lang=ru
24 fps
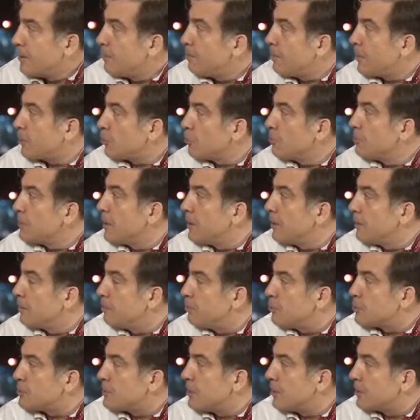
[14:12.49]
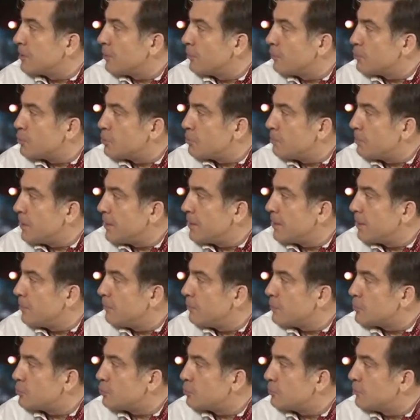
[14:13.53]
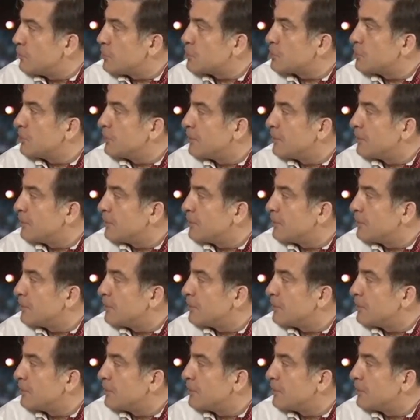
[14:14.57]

Потом я после этого выступления вышел